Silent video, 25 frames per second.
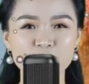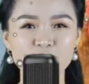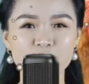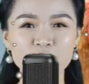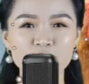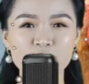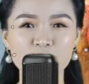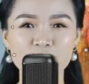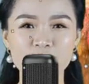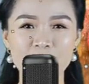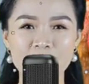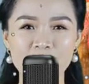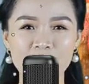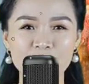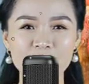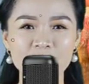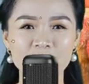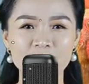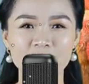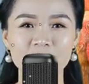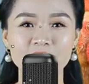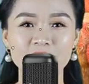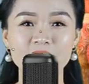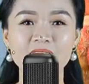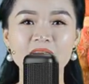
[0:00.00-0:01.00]
Tháng 5.
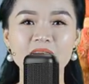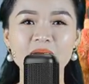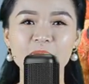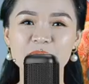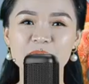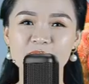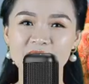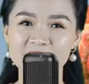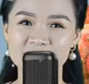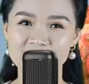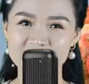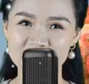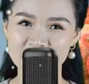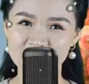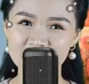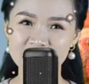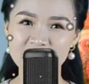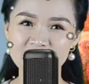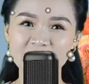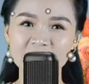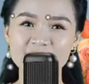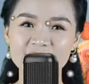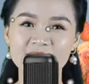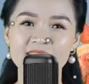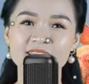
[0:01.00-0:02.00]
Vốn là
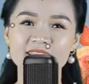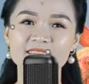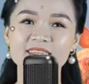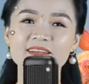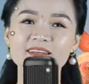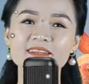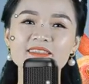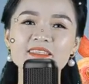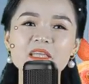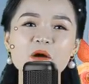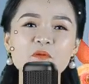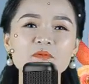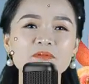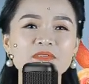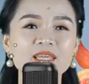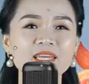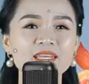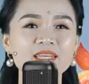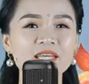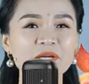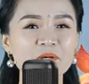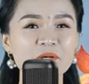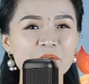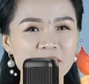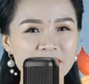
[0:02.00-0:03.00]
người luôn cố gắng
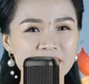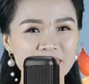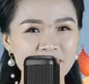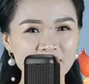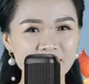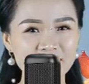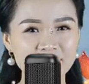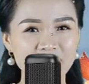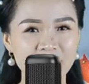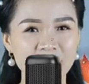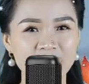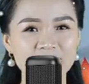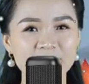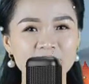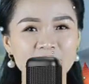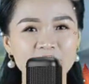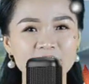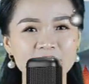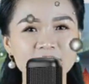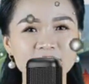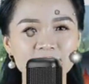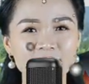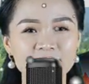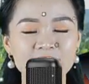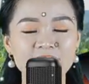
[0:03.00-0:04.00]
chu toàn trong mọi
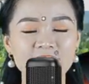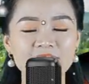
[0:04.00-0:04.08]
việc,